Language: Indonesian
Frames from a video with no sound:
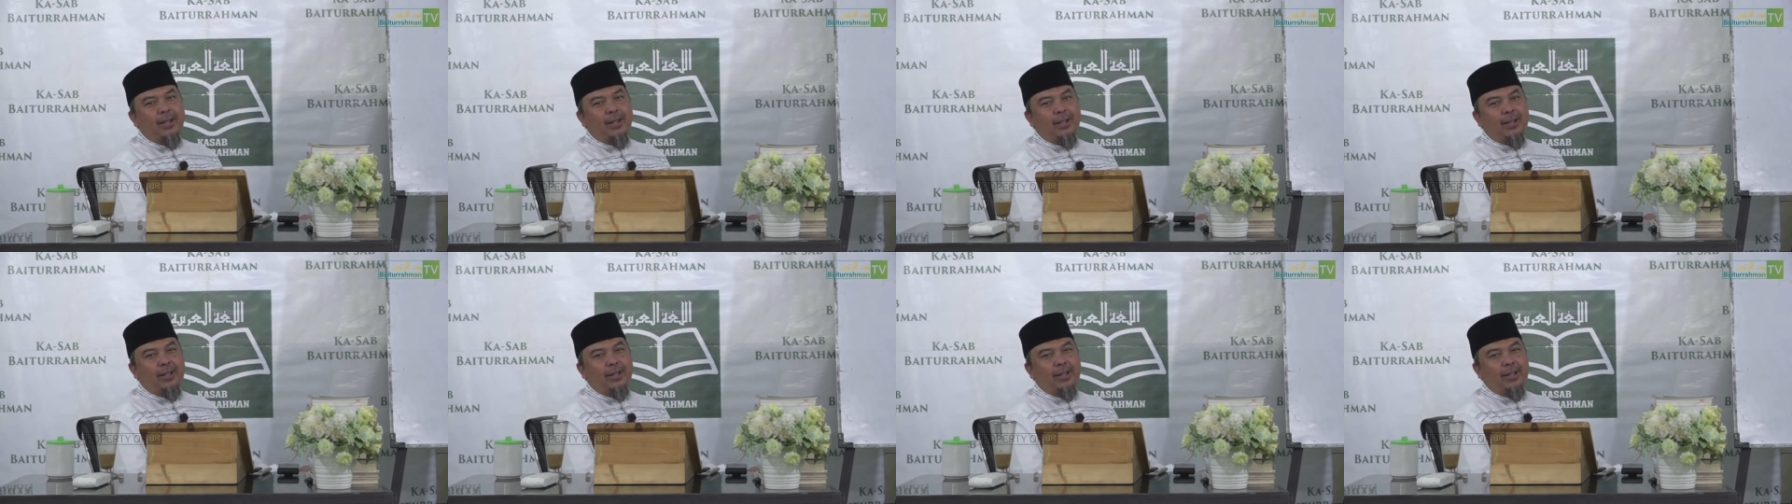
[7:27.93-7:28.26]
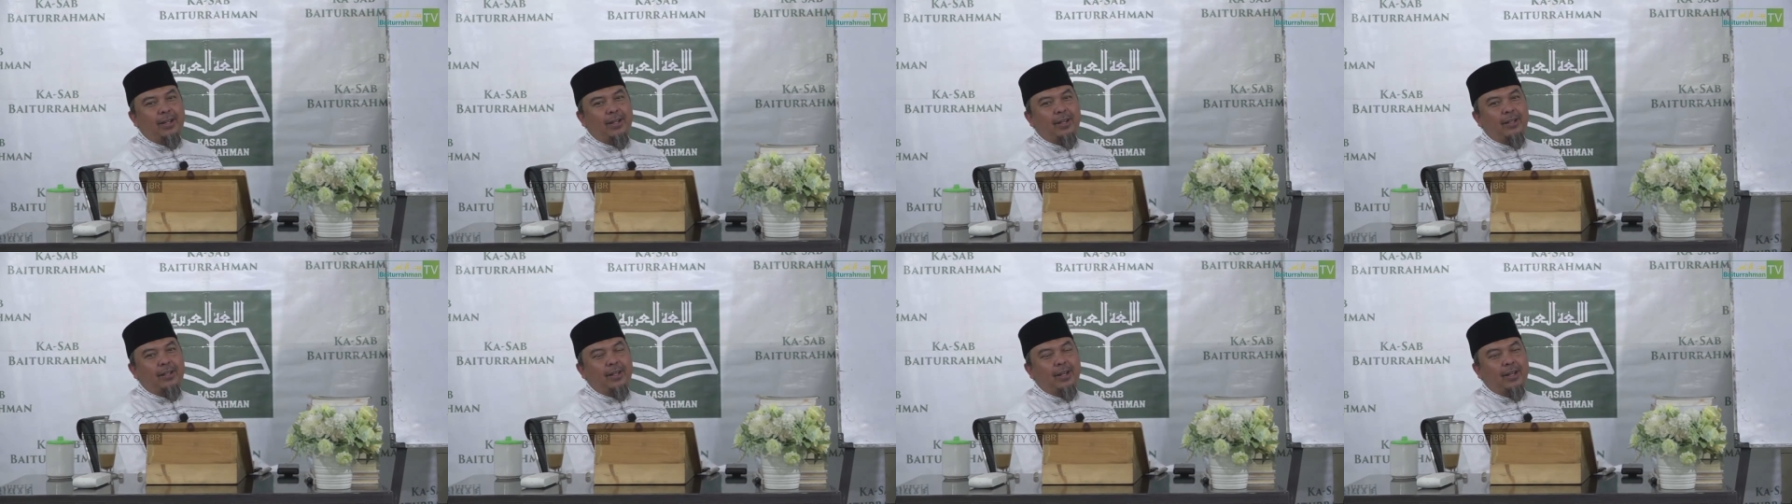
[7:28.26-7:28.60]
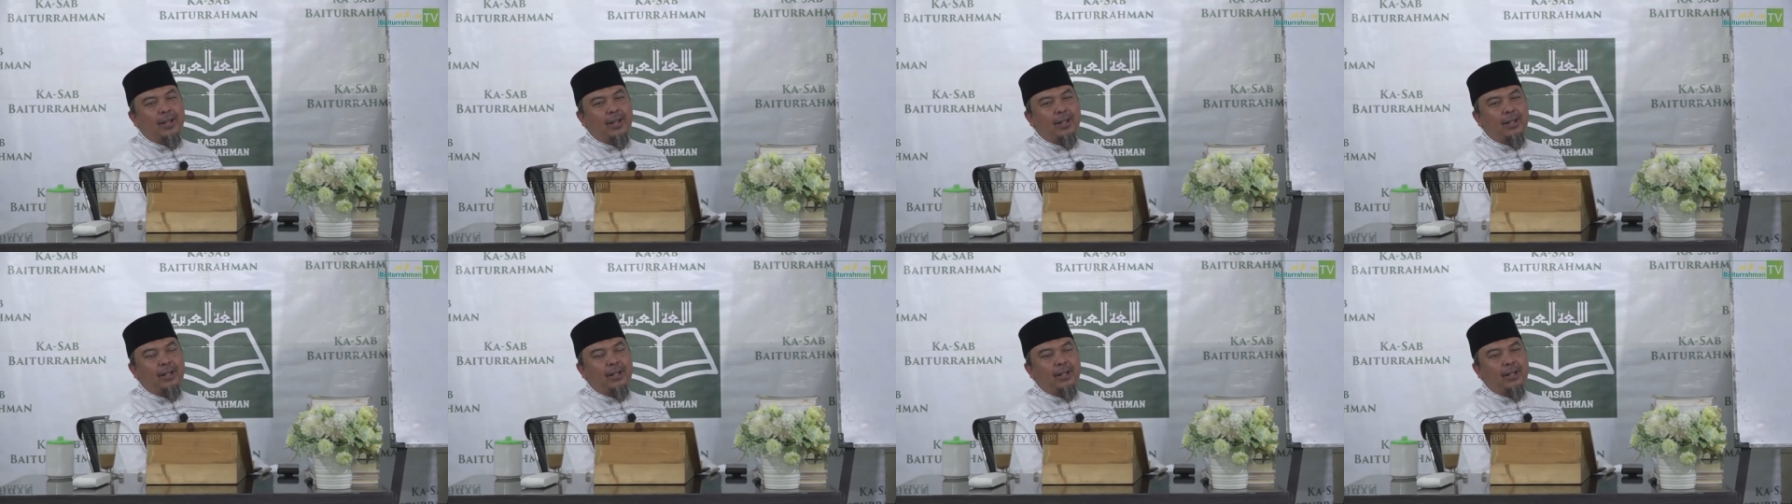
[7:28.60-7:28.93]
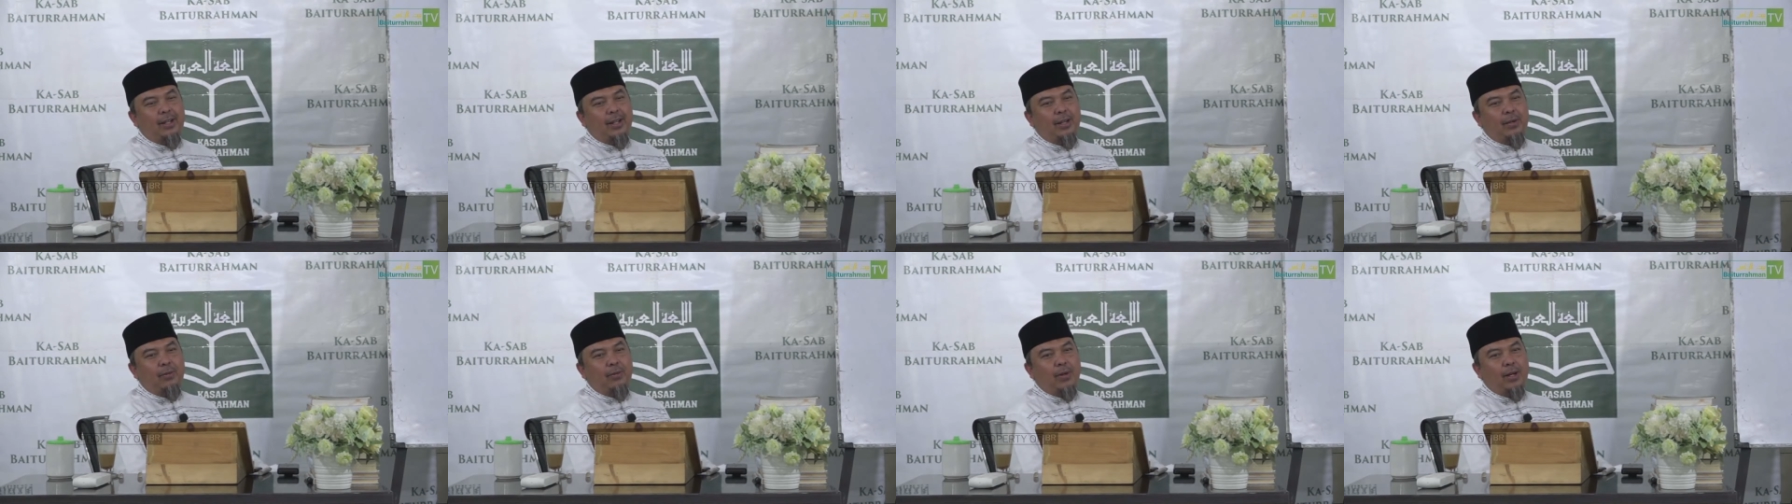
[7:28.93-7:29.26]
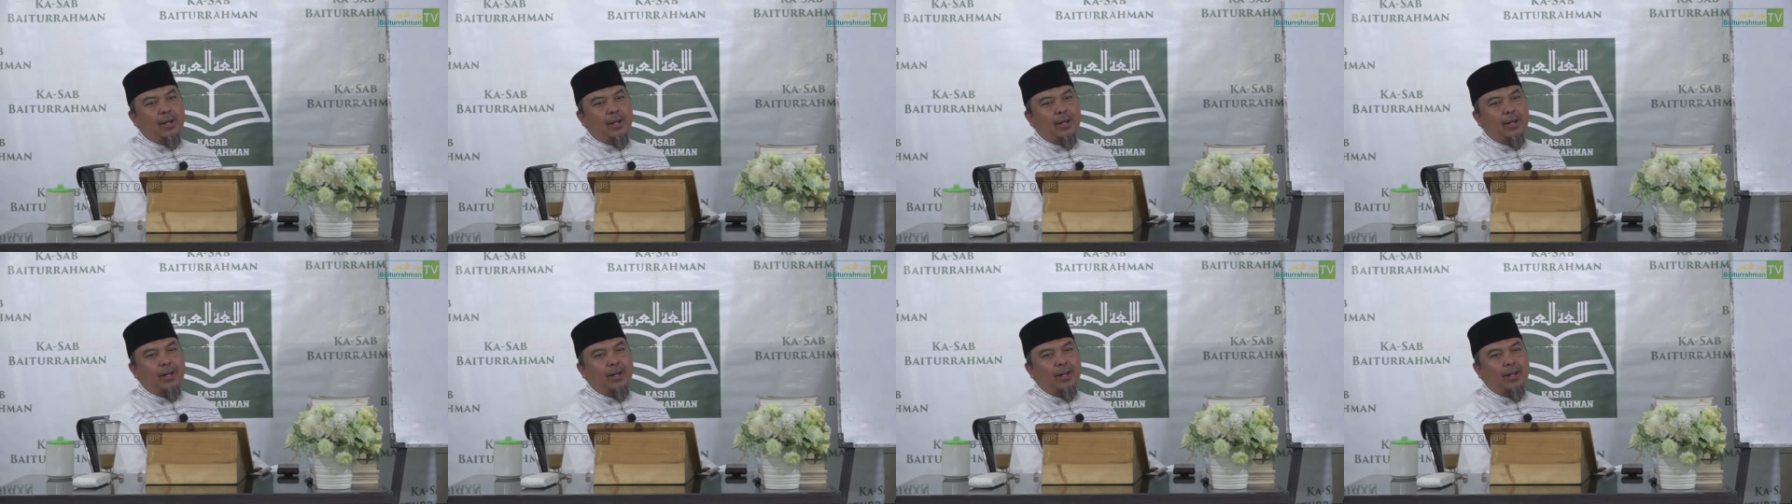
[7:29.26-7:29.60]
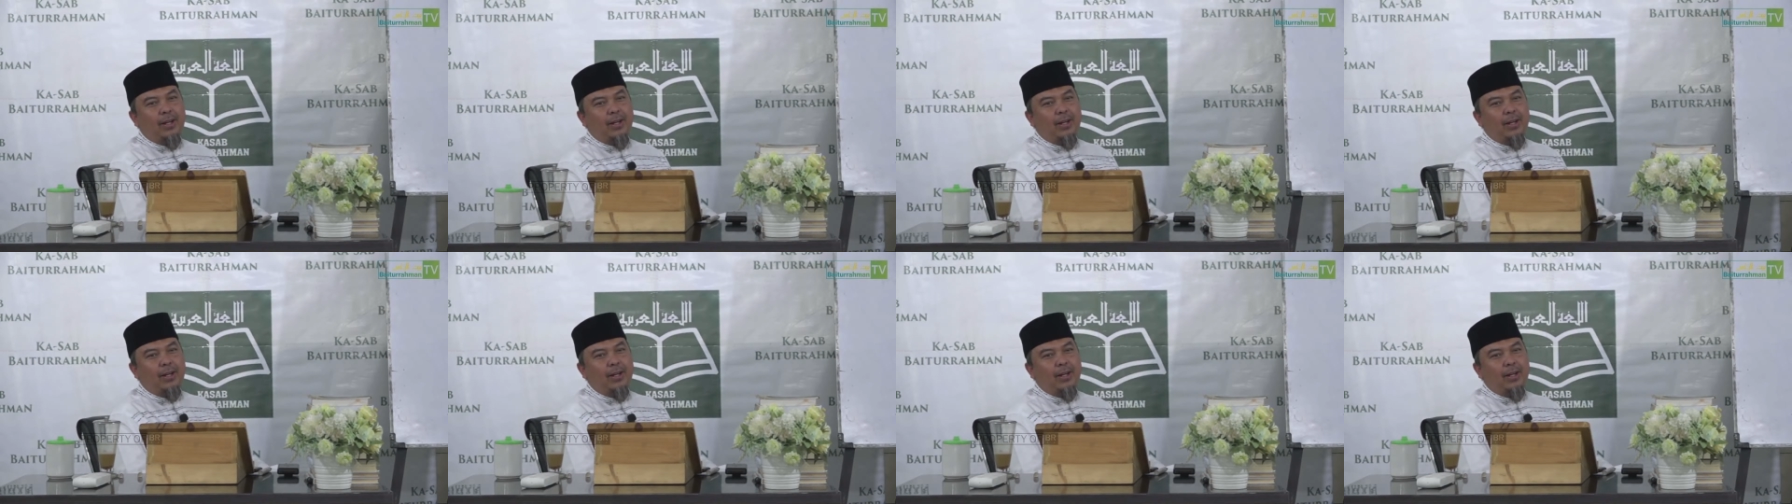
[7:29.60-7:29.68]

aidat, hadirin wal.